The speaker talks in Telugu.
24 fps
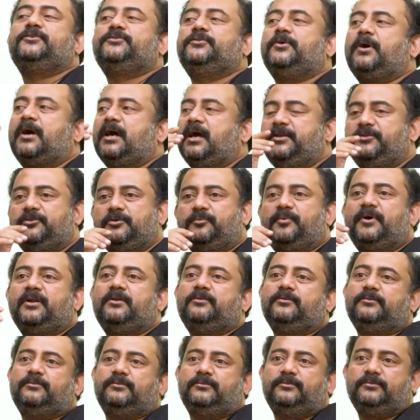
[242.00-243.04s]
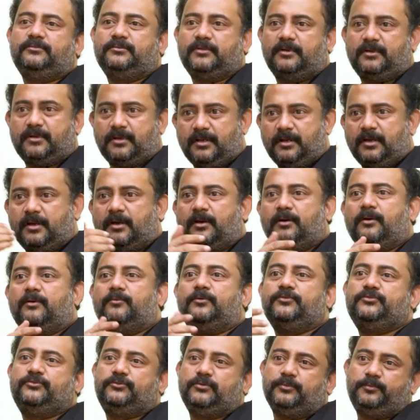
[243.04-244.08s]
సో ఆయనతో పాటు
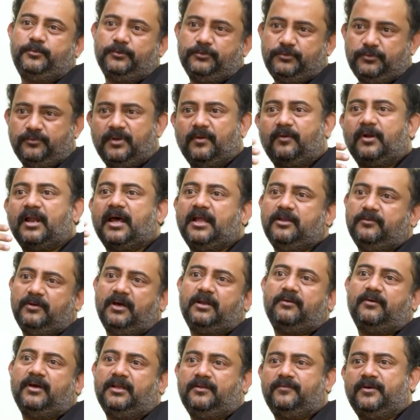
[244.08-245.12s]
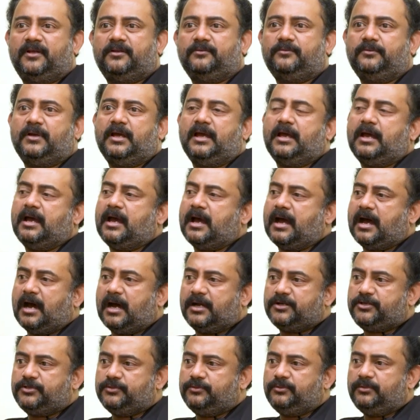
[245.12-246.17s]
వస్తూ పోతూ ఉండేవాడు ఆదివారం ఆదివారం ఆ
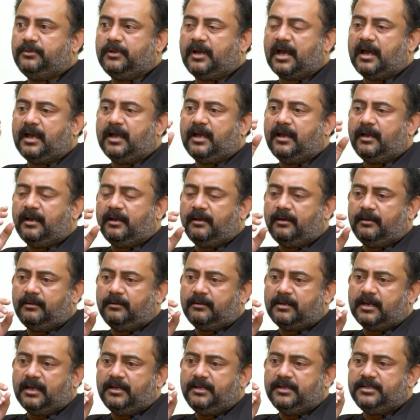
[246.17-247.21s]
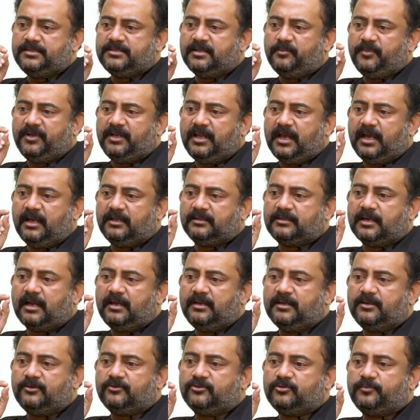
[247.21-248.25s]
షూ ఆ కండిషన్ మీద ఆయన
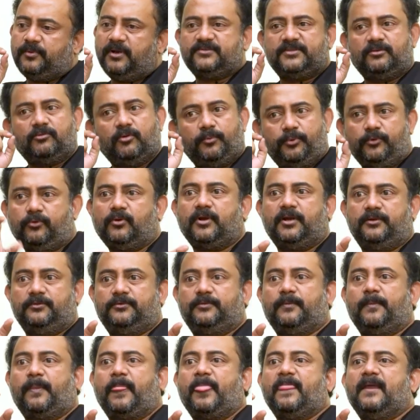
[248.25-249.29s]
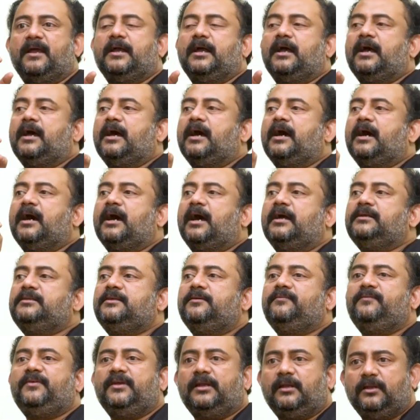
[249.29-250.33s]
తాళికట్టు సినిమా ఒప్పుకున్నాడు అయితే
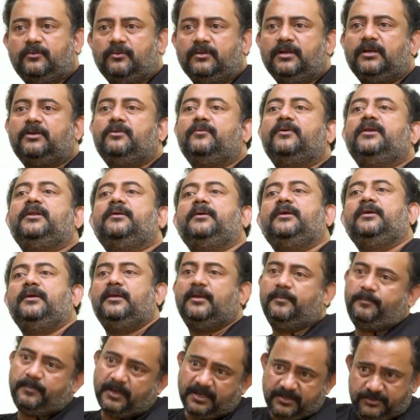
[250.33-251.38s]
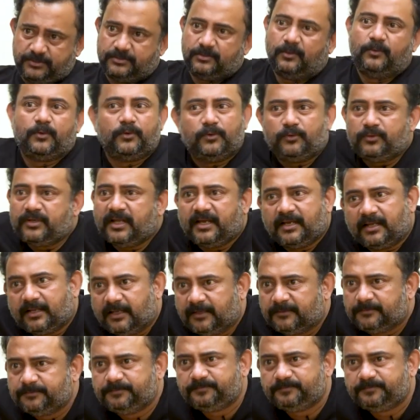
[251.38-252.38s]
వీళ్ళకు ఉన్నటువంటి పరిస్థితులు కొన్ని ఉంటాయి కదా